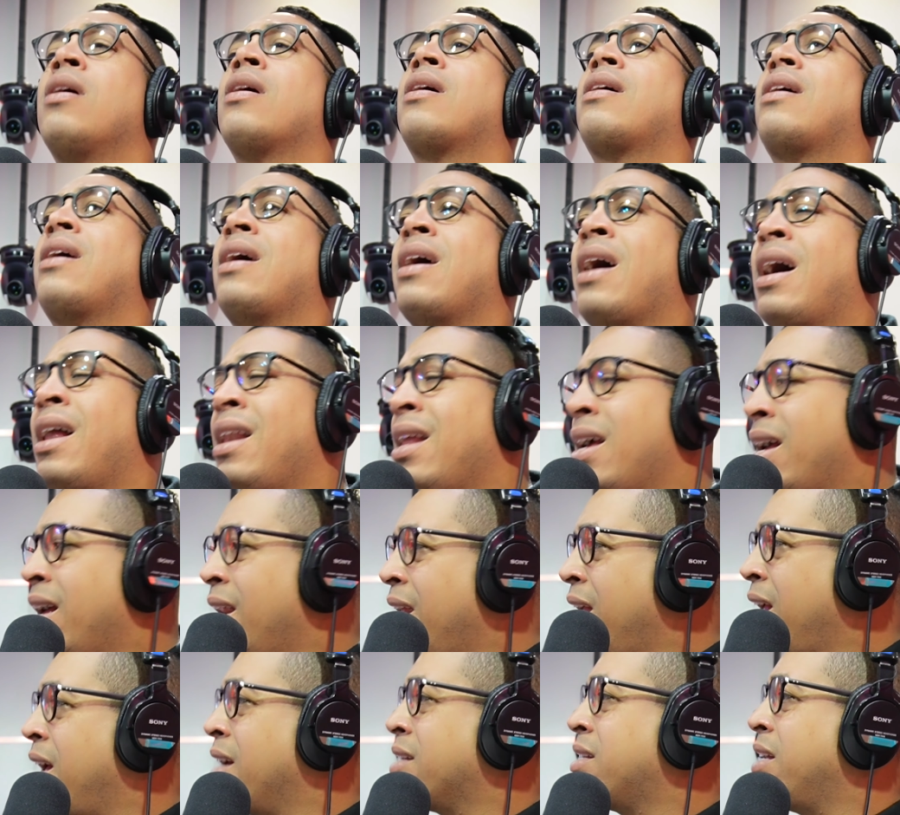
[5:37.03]
Qué
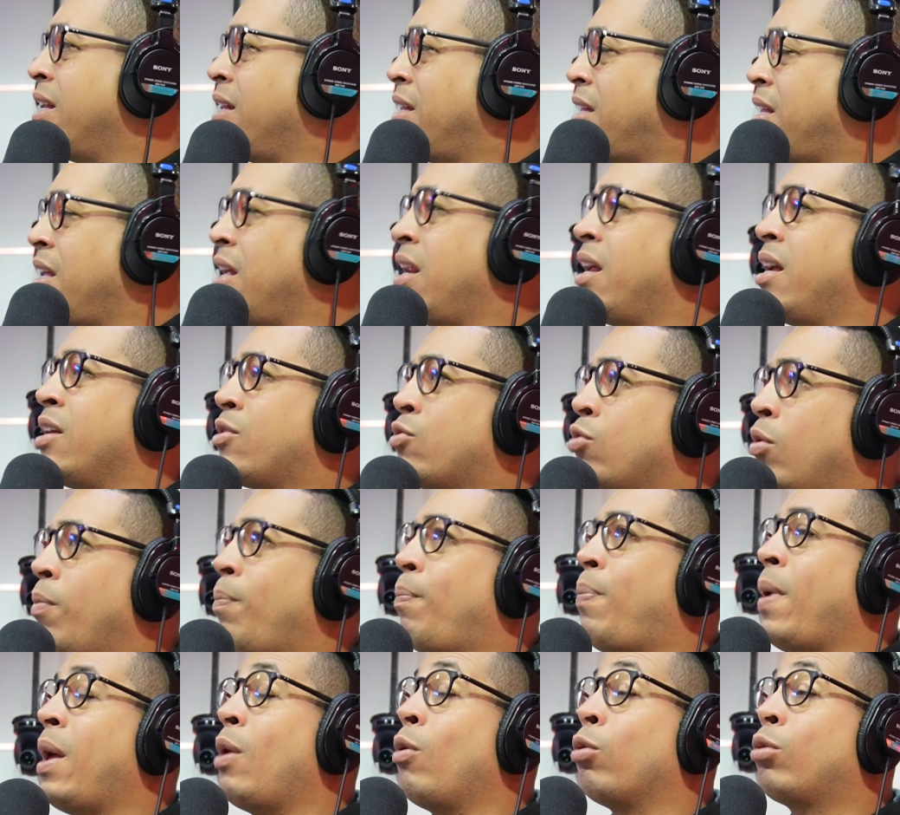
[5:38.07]
alegría sentir eso,
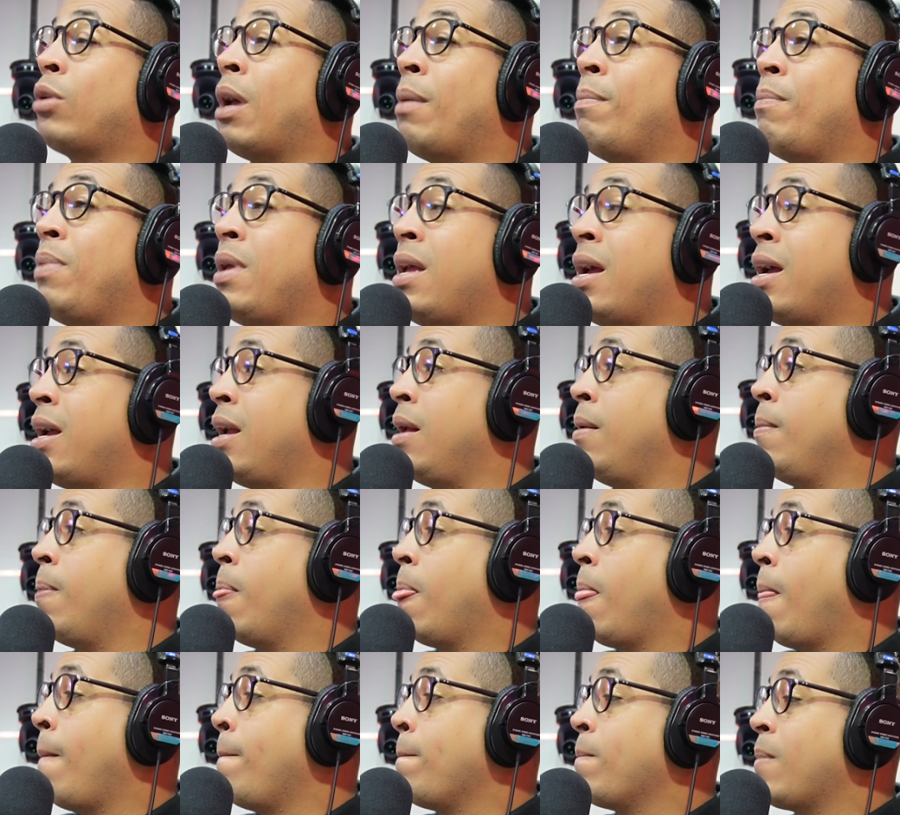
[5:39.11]
pero también
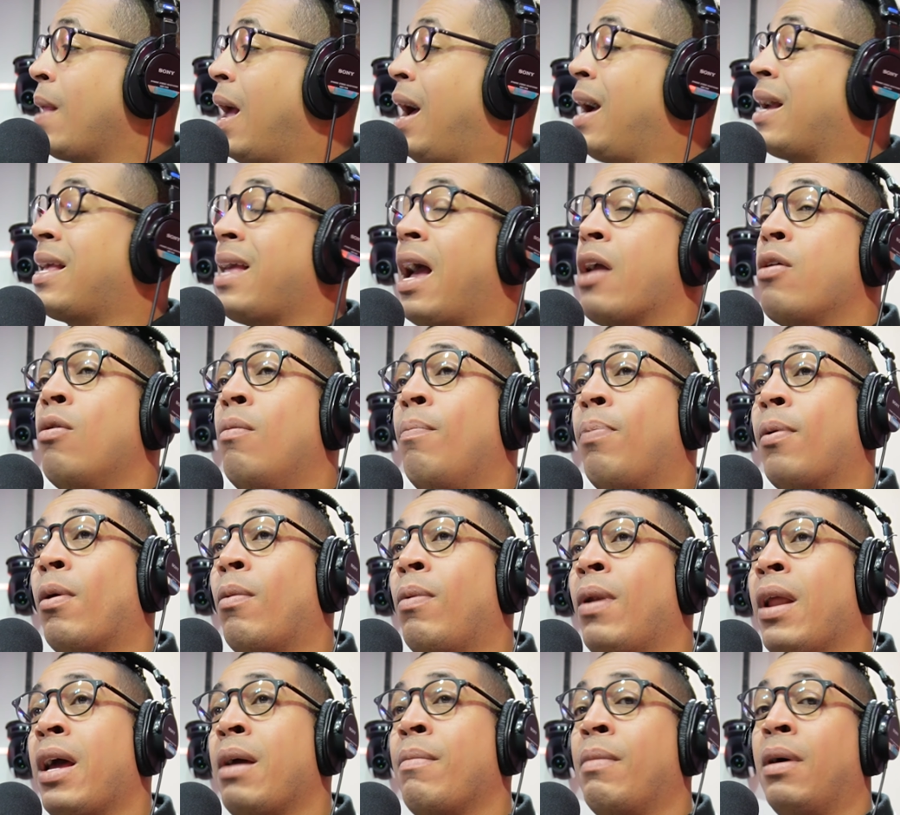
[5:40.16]
aquí hay un
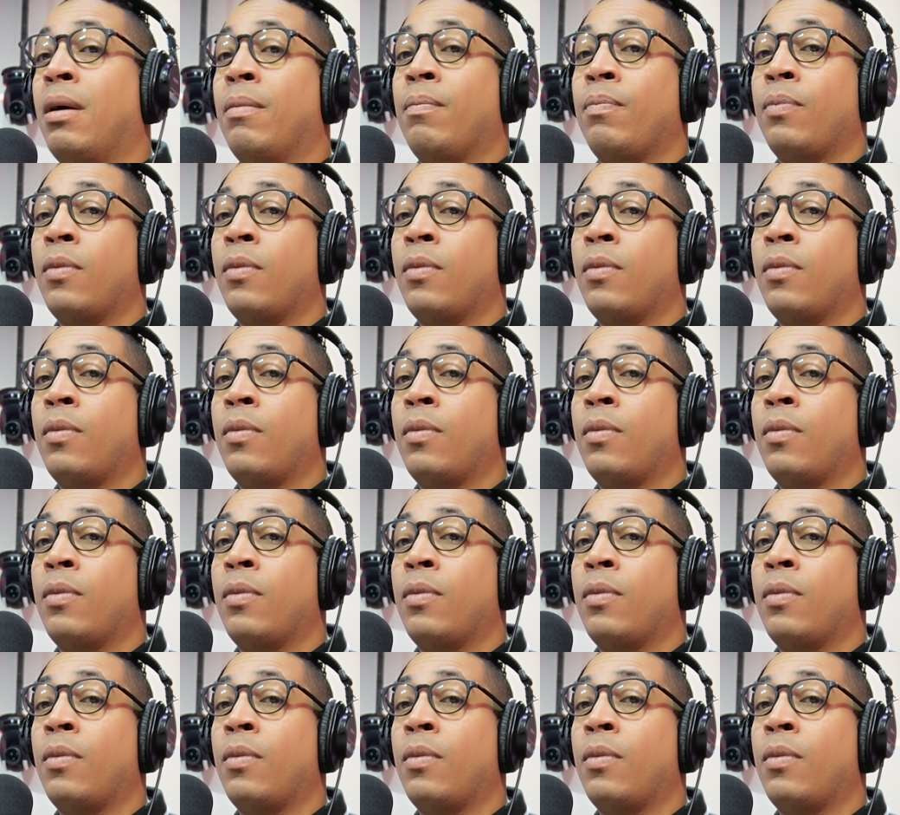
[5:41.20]
problema.